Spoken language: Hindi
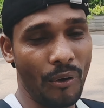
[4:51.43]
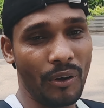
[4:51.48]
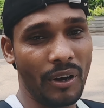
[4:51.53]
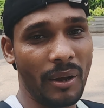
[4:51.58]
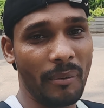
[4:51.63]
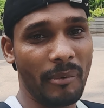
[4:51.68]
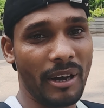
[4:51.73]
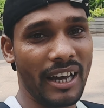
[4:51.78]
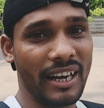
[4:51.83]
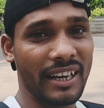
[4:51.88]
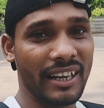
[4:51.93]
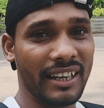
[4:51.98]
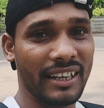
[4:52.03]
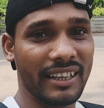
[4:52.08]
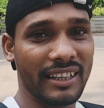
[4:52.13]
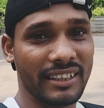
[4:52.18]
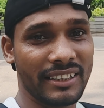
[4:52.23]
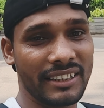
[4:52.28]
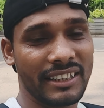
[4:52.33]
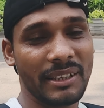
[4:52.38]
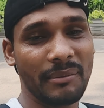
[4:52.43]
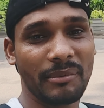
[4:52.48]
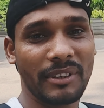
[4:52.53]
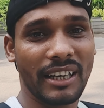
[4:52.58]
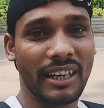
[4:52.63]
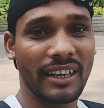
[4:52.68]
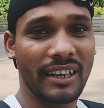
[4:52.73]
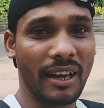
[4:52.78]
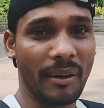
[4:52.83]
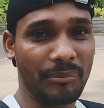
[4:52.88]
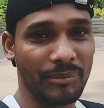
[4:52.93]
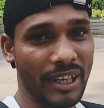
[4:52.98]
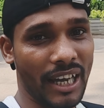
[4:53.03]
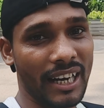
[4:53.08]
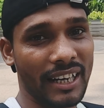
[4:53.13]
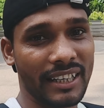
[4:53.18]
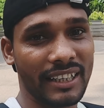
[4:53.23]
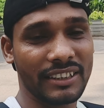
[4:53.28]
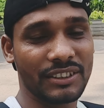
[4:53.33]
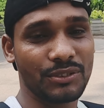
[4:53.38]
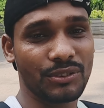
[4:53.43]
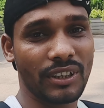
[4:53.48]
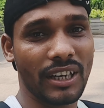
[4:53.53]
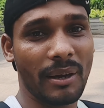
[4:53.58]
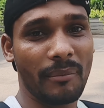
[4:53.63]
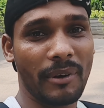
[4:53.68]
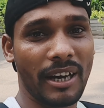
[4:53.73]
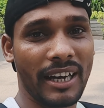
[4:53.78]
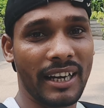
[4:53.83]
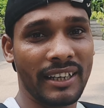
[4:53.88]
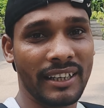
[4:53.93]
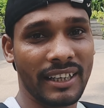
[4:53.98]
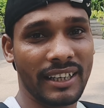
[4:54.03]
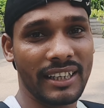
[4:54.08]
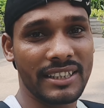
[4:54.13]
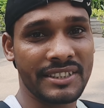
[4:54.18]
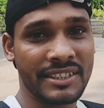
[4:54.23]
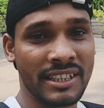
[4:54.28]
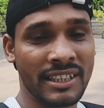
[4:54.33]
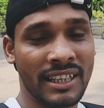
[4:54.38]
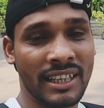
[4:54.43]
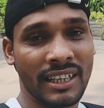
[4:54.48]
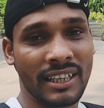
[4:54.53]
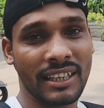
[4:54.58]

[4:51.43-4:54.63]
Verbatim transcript: और हमारे टीम के कप्तान रह चुके हैं हमारे इंटरनेशनल